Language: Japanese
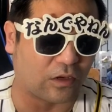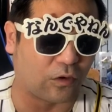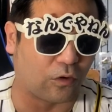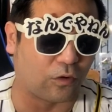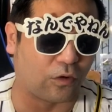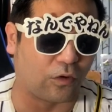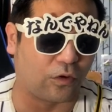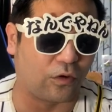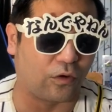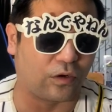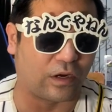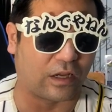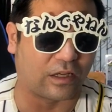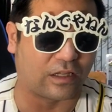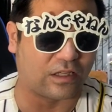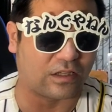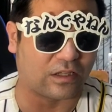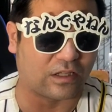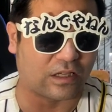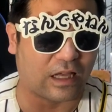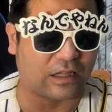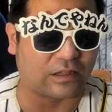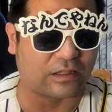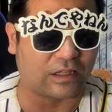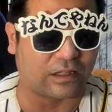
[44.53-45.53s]
このような記
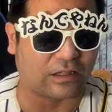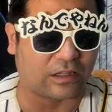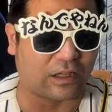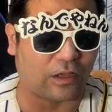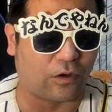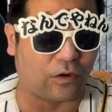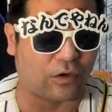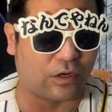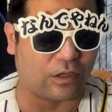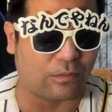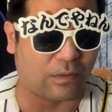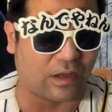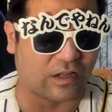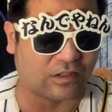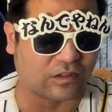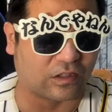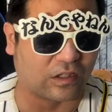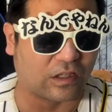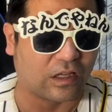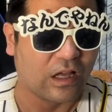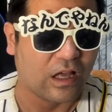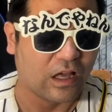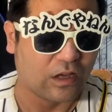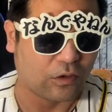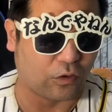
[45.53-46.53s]
事が出ております。